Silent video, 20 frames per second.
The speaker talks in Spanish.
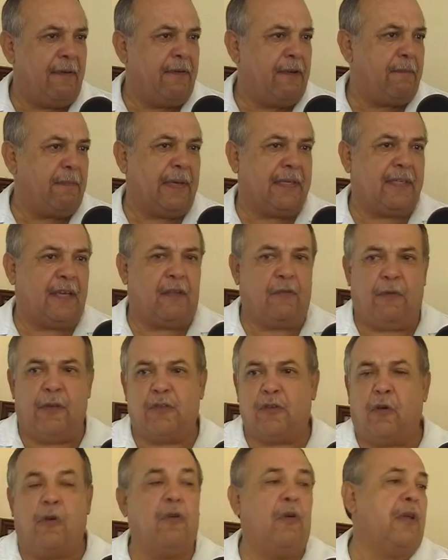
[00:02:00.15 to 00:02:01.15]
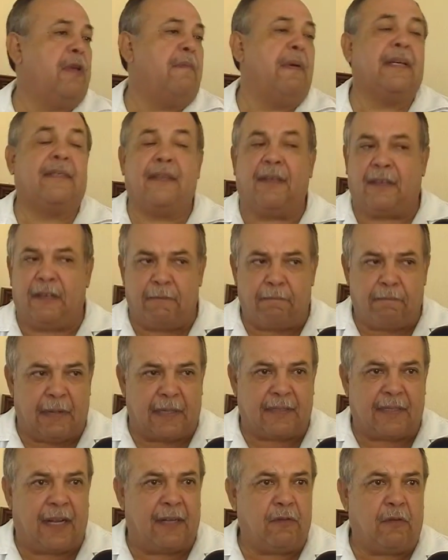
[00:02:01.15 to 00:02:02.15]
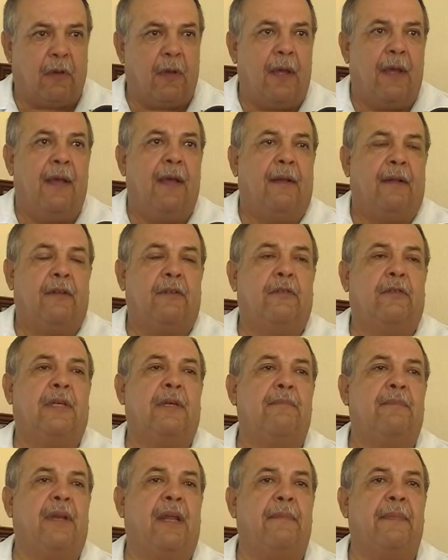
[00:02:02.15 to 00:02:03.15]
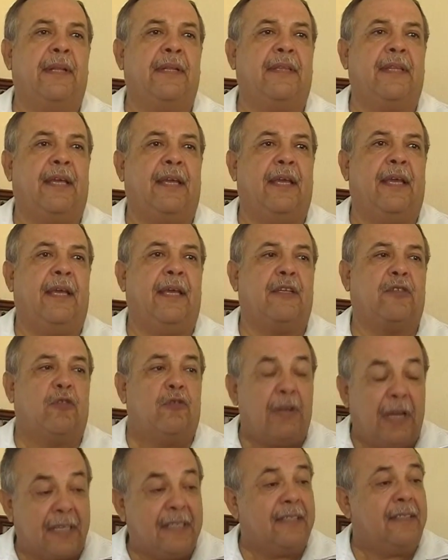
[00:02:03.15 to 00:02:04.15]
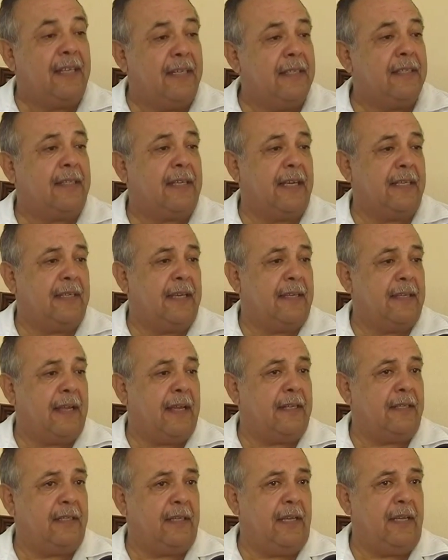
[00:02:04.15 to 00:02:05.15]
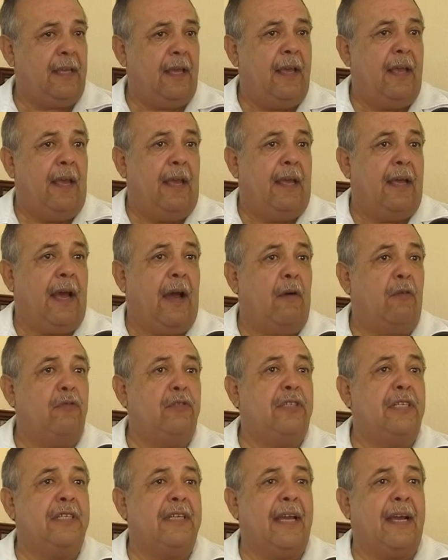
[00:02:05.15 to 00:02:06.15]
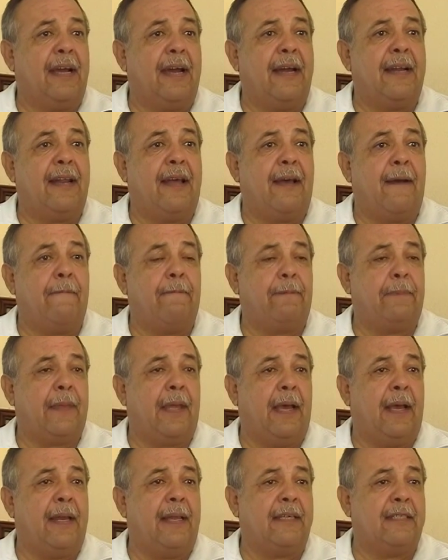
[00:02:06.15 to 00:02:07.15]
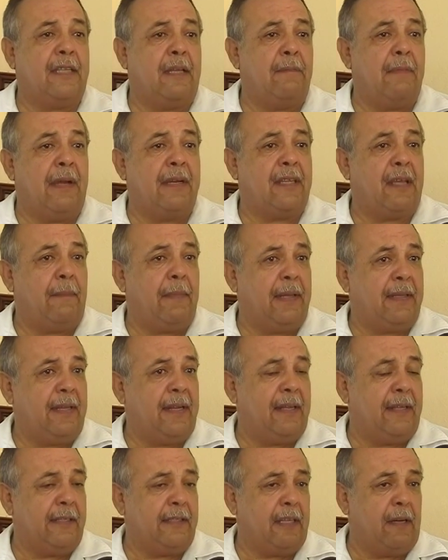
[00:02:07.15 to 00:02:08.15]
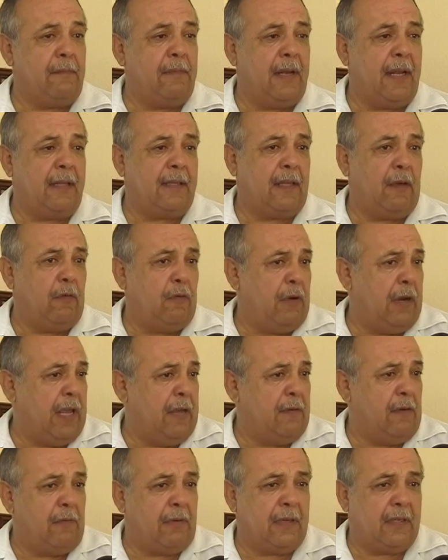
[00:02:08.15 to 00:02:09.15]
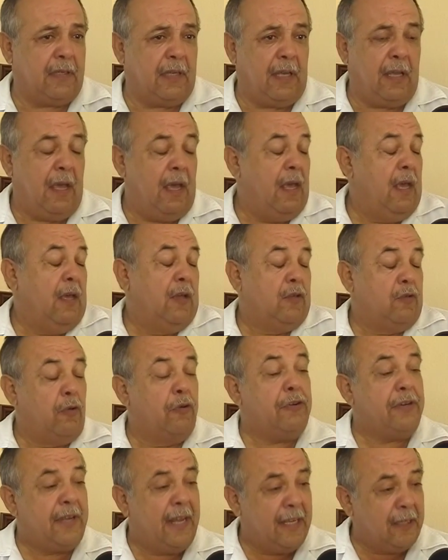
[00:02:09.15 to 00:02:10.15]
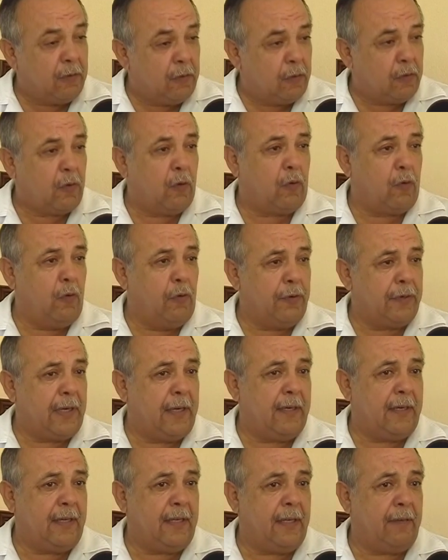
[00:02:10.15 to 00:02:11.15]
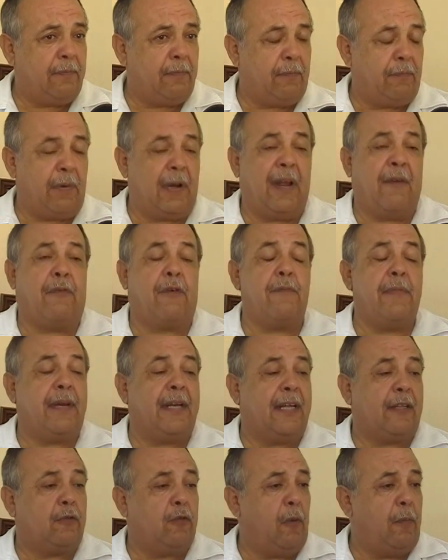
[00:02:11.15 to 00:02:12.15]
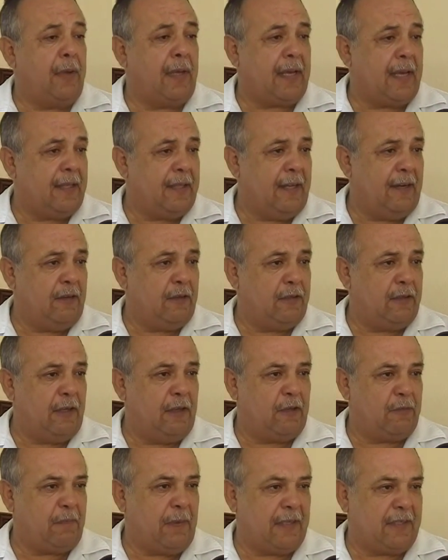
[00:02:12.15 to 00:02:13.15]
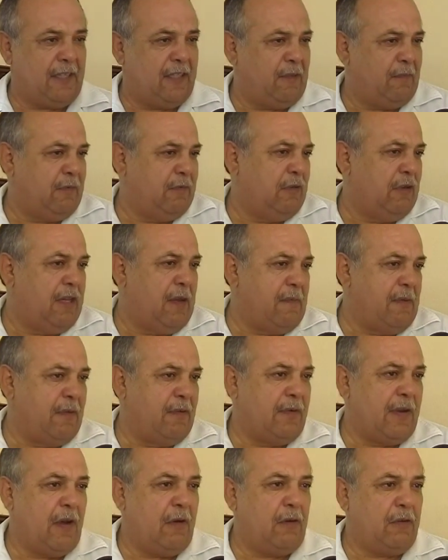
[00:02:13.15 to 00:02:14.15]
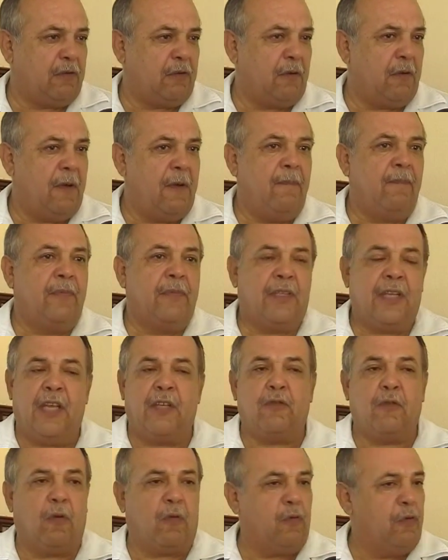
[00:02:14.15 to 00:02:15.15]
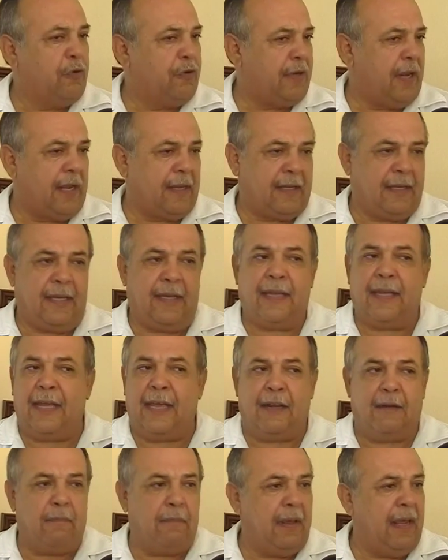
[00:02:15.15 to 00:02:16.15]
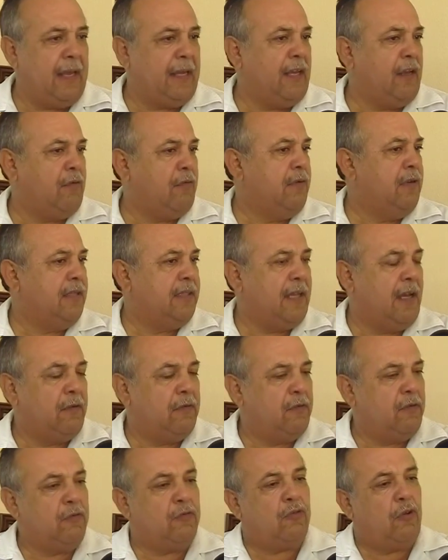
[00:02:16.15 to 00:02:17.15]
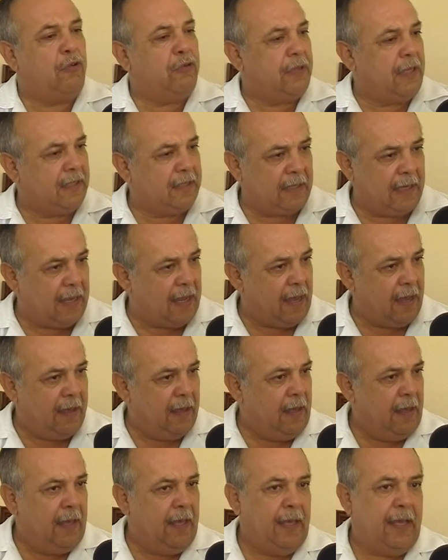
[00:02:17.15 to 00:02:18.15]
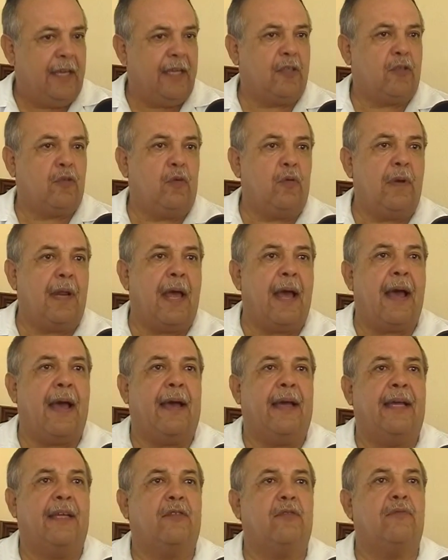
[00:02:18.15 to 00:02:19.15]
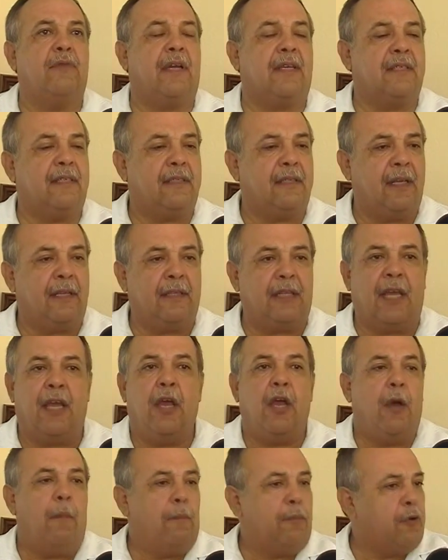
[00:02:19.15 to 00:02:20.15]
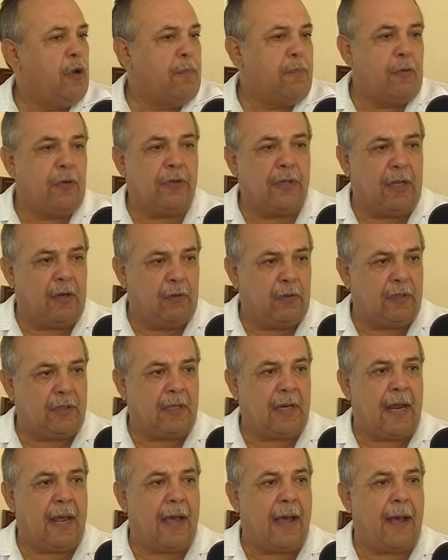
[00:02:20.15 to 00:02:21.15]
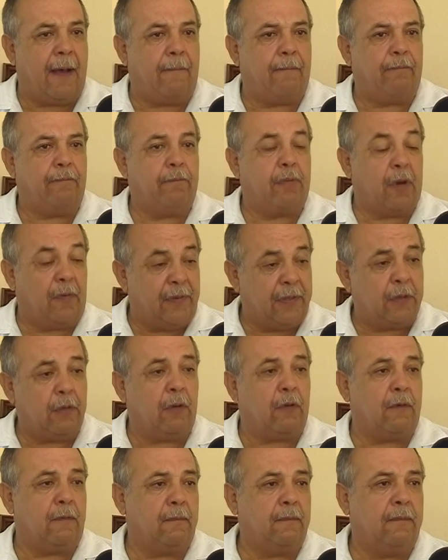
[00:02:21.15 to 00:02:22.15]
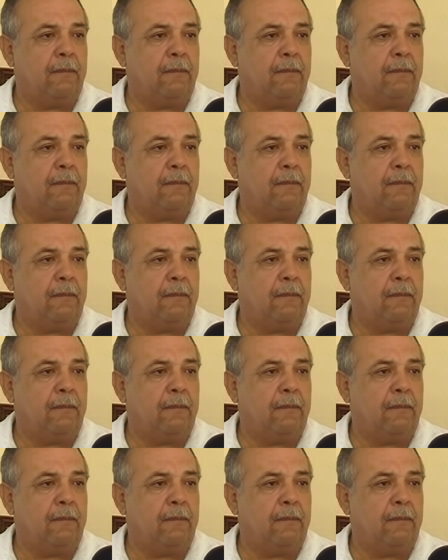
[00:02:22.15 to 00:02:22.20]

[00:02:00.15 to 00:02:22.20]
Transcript: haber pasado eso y va a seguir pasando. Simplemente son accidentes que se dan, ¿sí? Aún sin llegar a, lastimar de manera determinante un nervio o algo así, son riesgos que ocurren y por la forma anatómica de los, pacientes, pues no es la misma de uno a otro. Y eso ocurre aquí en México, en Estados Unidos, donde sea. Es, una, es un accidente propio de nuestra profesión.